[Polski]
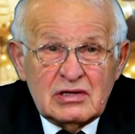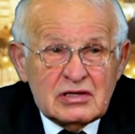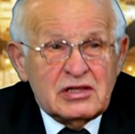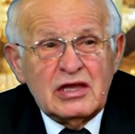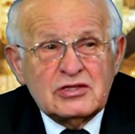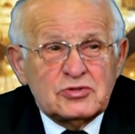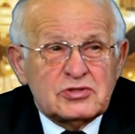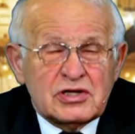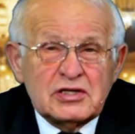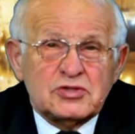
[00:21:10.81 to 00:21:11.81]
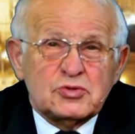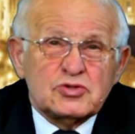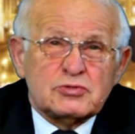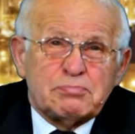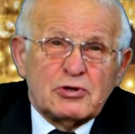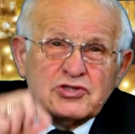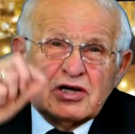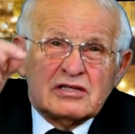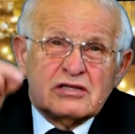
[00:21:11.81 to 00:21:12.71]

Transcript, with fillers: Gdy Jezus Chrystus poszedł